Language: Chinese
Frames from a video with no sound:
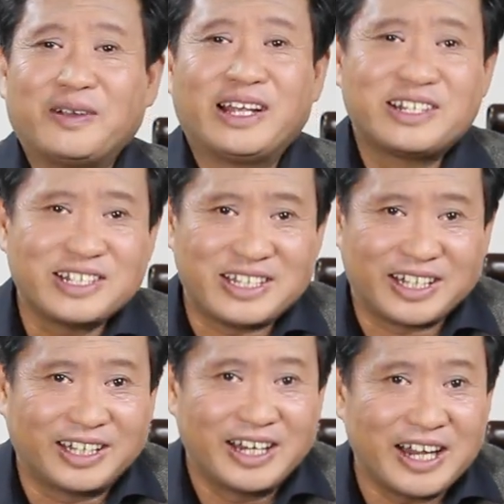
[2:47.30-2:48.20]
原来这
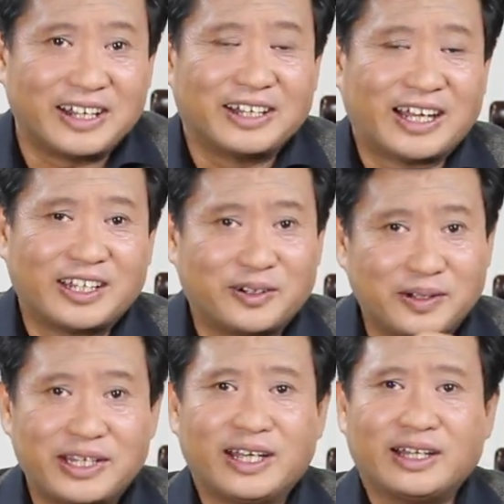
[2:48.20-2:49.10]
几个猎人呢，有
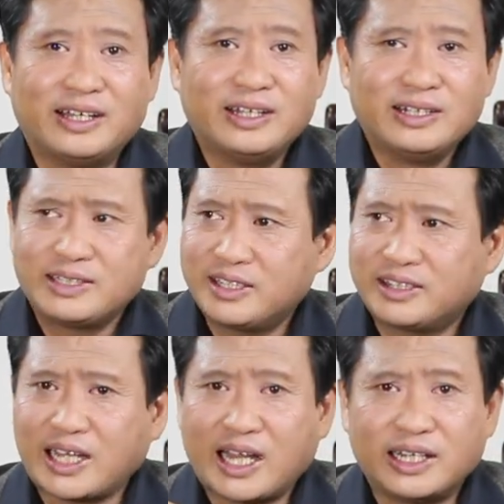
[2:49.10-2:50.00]
一天呢，这
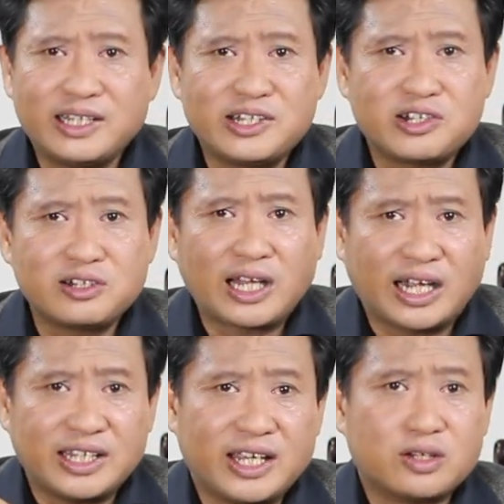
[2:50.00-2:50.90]
打了一只
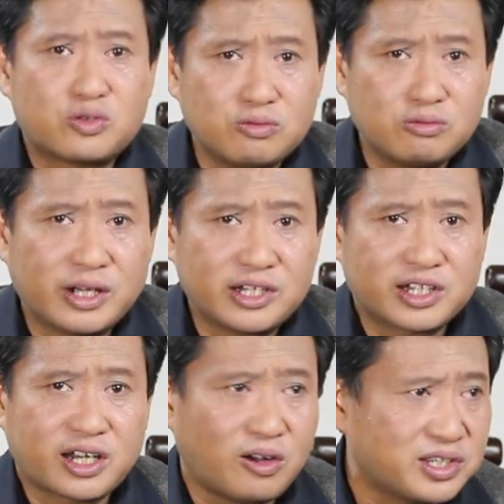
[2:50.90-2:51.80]
大野猪，还是
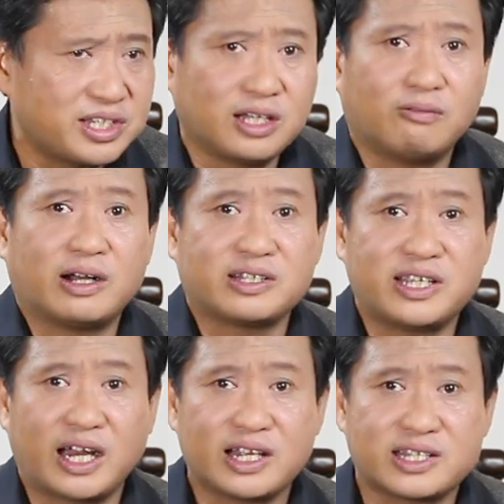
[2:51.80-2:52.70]
高兴的往
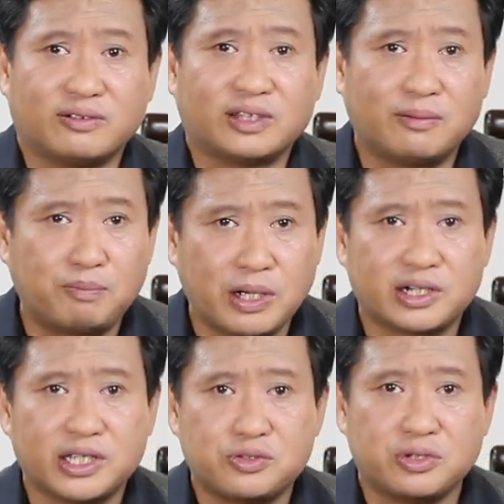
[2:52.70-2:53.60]
家里走呢，碰
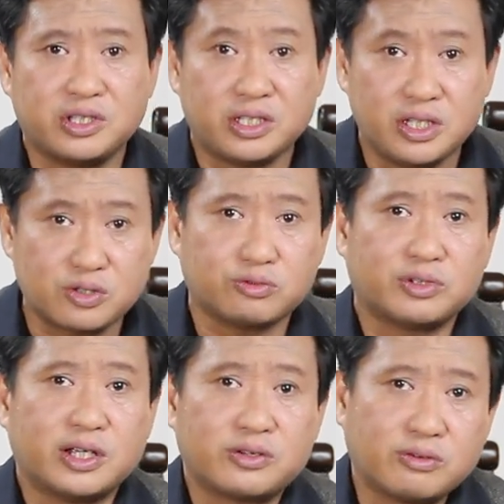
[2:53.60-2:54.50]
着一群彝
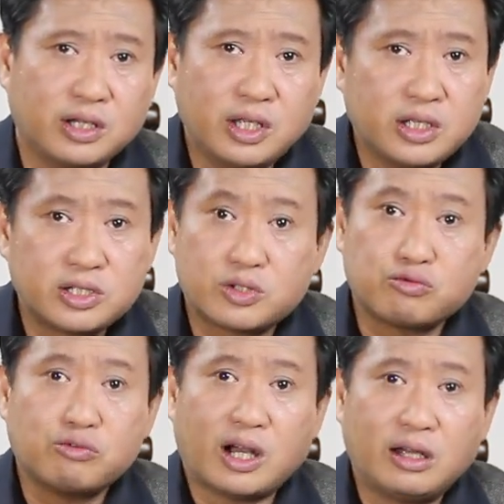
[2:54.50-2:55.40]
族人，说这
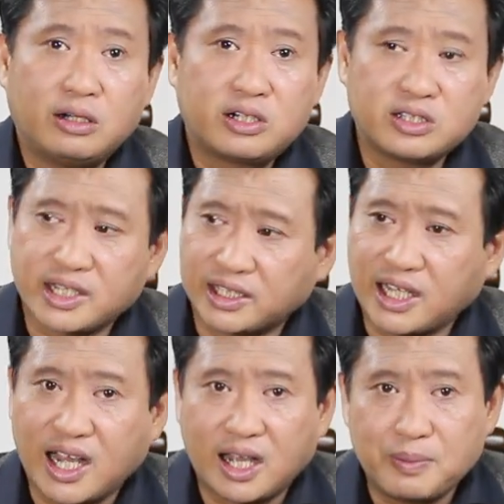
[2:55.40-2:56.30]
猪啊是在
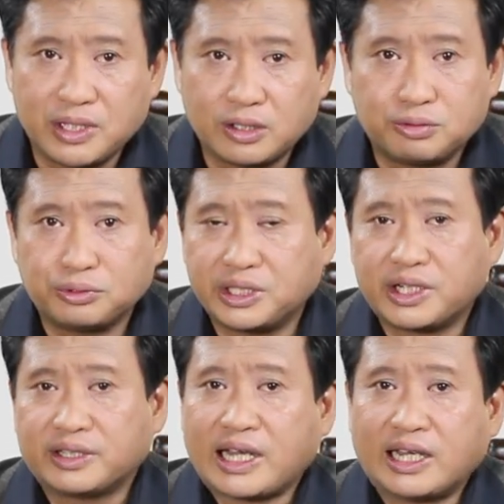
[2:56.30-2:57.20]
他们的土地
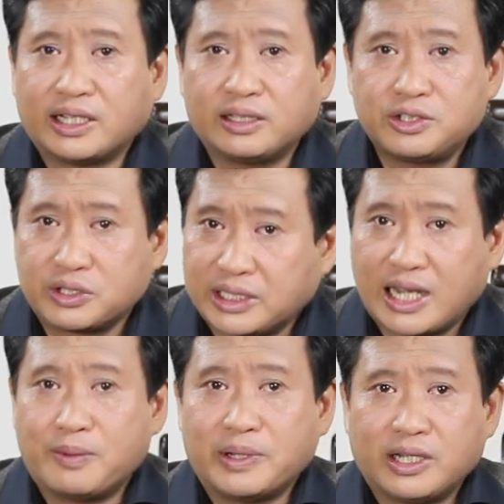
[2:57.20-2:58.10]
上打的，就是
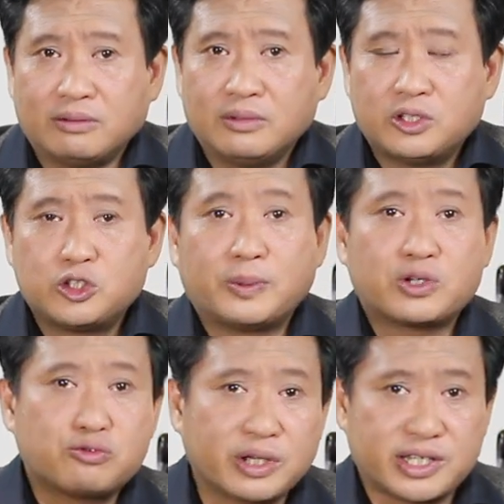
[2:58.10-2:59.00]
他们的，就把
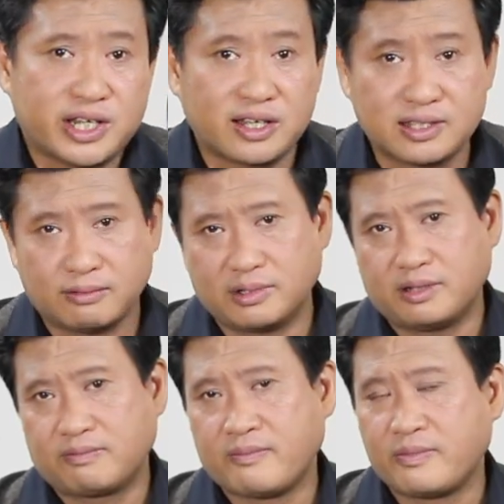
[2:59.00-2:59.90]
猪给抢走了。